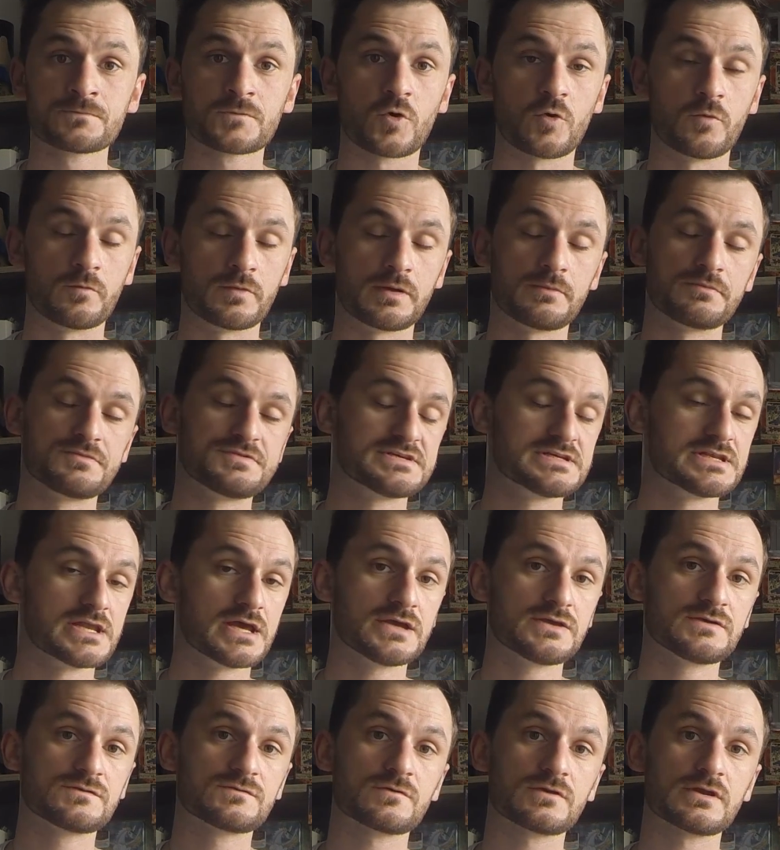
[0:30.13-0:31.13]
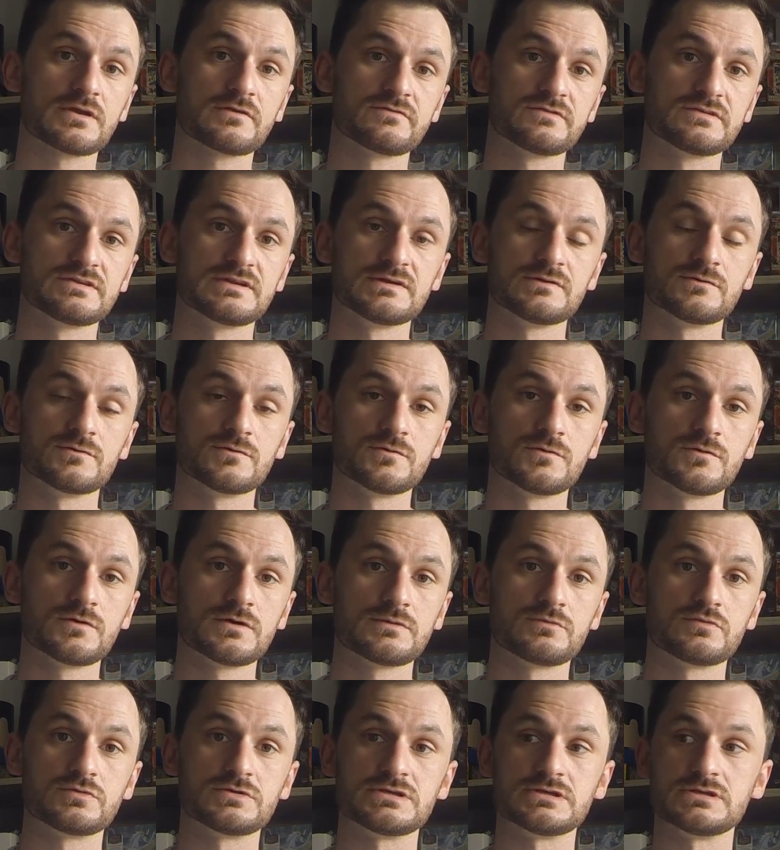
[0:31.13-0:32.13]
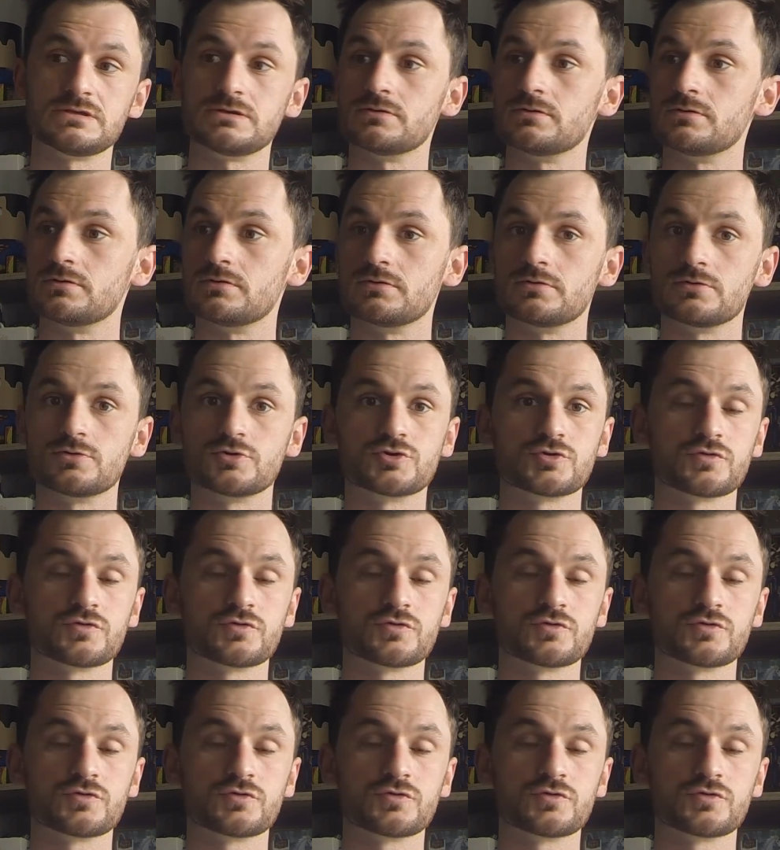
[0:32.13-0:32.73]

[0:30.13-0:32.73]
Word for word: On met un petit like sur la vidéo et puis euh,